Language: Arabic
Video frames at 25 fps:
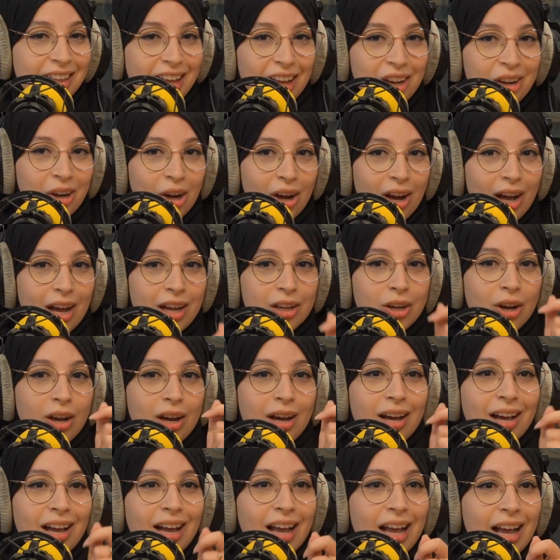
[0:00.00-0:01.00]
داكوغ
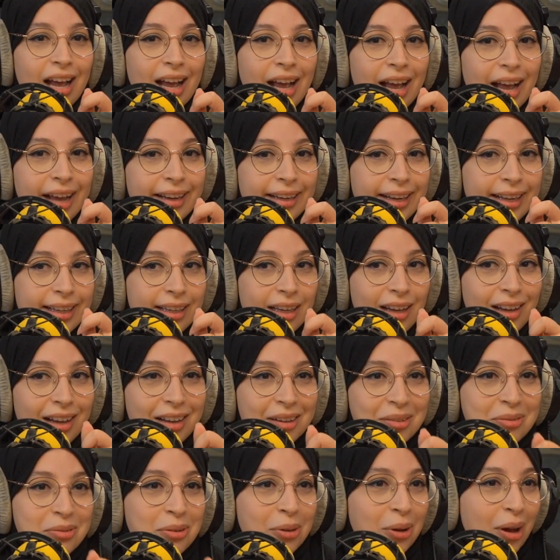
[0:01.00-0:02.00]
الوغ آه، انايا
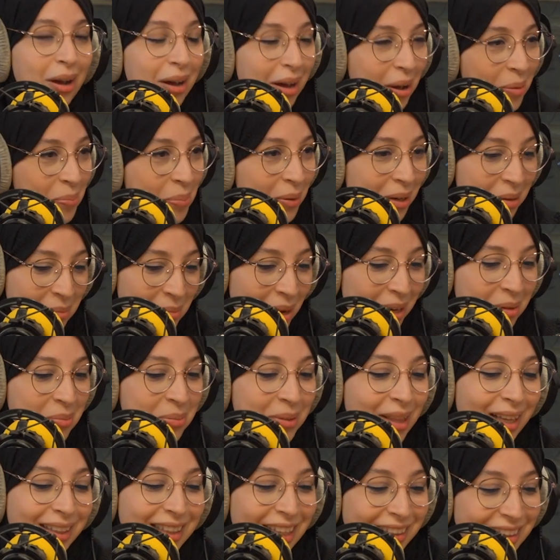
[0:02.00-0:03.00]
قبل ما
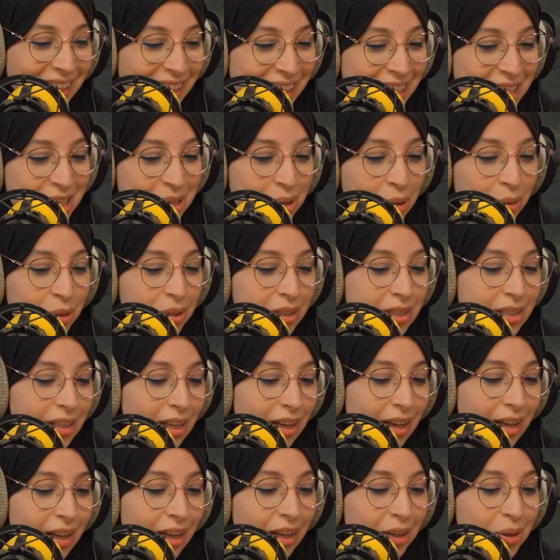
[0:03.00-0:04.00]
نبدا التطريز كنت
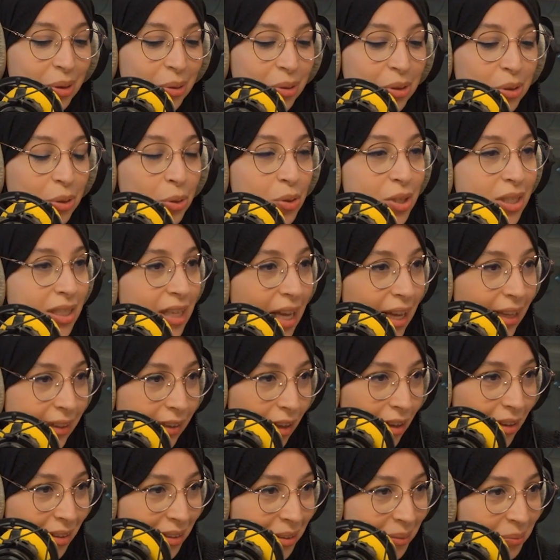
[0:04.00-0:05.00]
آه، كنت
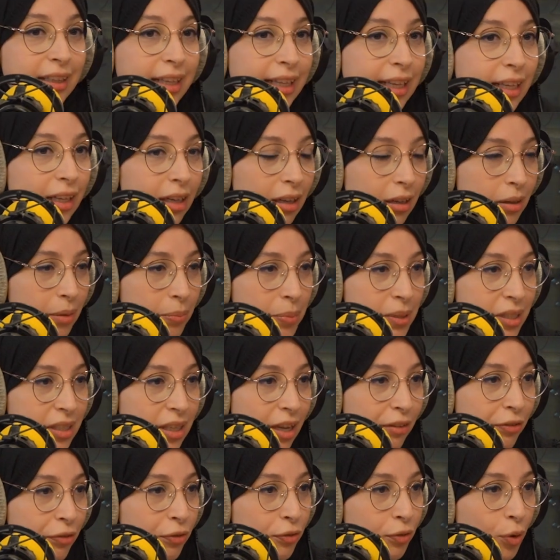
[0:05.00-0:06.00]
استاذه عندي آه،
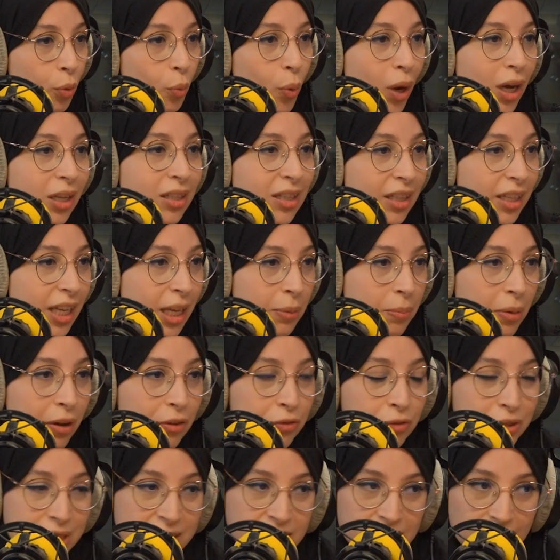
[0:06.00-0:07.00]
بزاف وقت ليبغ
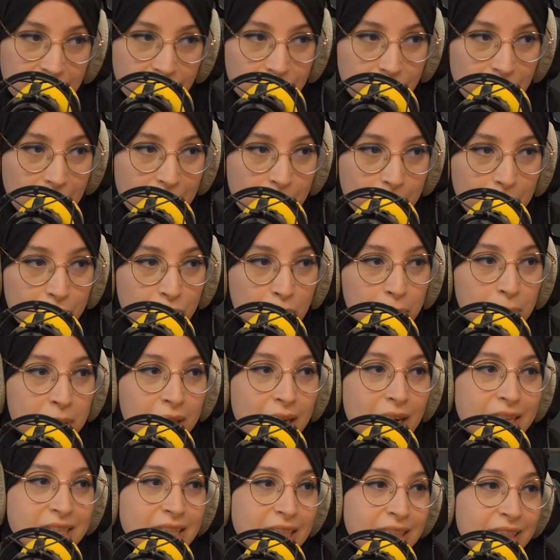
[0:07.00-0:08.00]
في الصيف على بالكم بلي
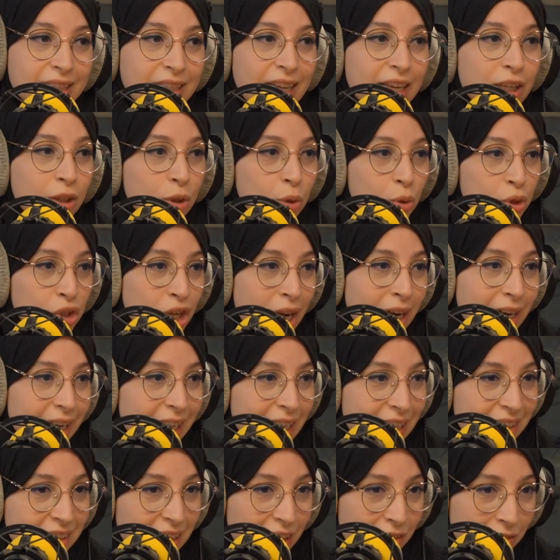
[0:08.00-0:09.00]
الاساتذه يدوا
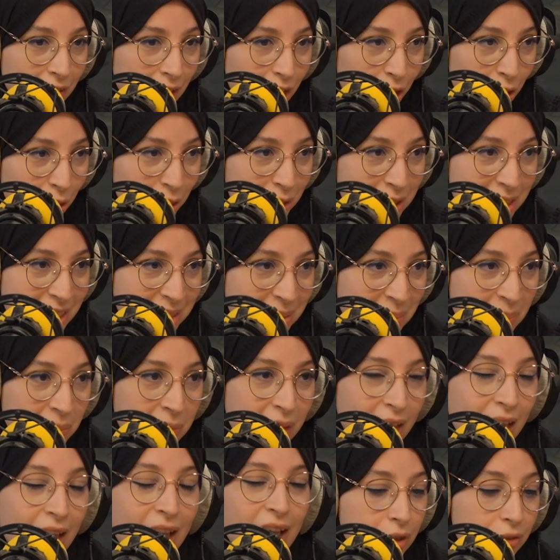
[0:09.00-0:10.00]
شهرين تاع فاكونس وي
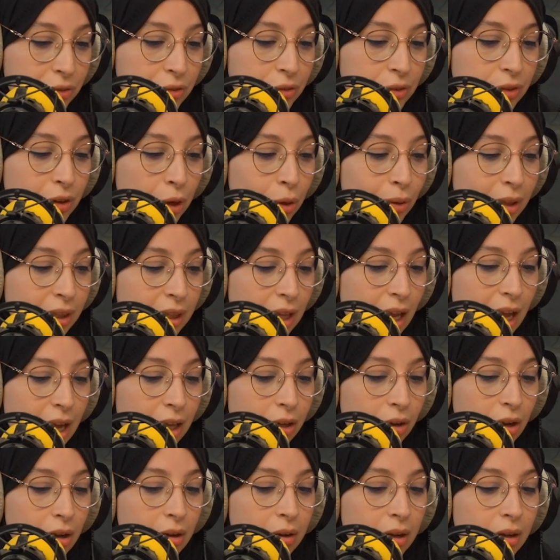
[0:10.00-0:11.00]
في العطله
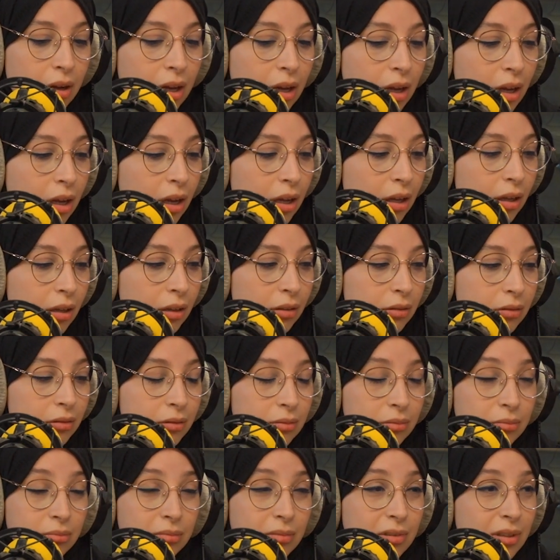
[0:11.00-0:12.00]
الوغ
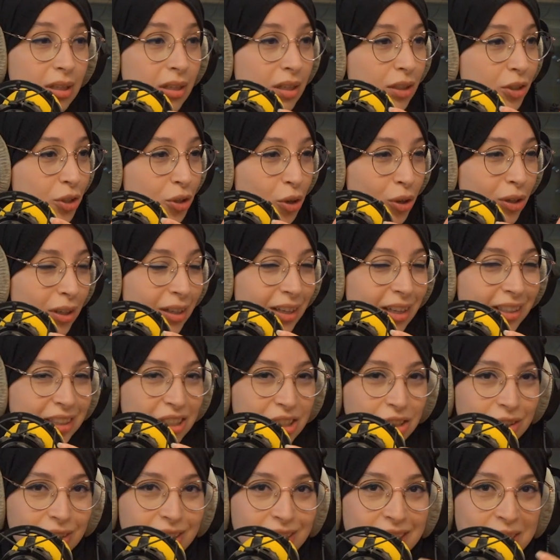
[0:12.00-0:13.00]
شغل
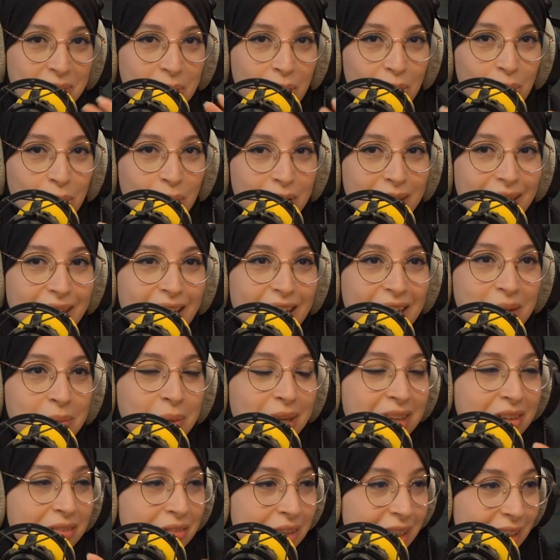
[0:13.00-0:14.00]
كيما نقولوا حنا
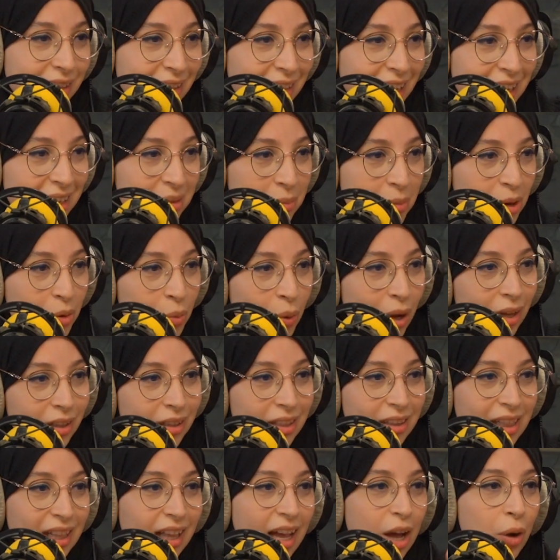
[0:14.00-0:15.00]
يحكمك الفيد
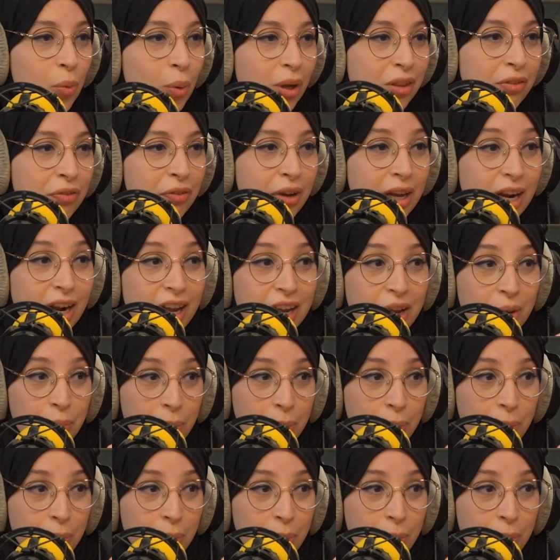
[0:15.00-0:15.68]
يحكمك تلقى وقت فراغ